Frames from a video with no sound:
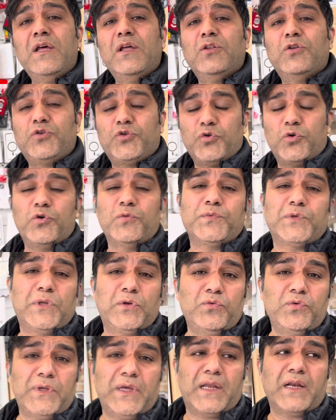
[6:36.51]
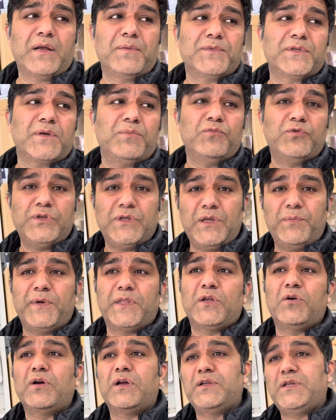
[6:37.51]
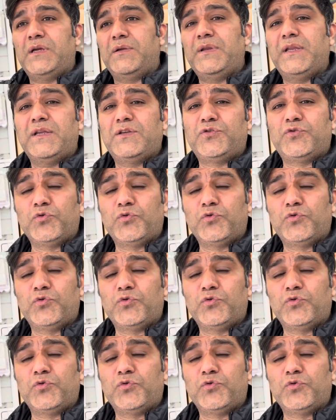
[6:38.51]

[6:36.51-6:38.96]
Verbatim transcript: तो शोरूम से लूँ यार कम से कम मुझे ये पता होगा यार एक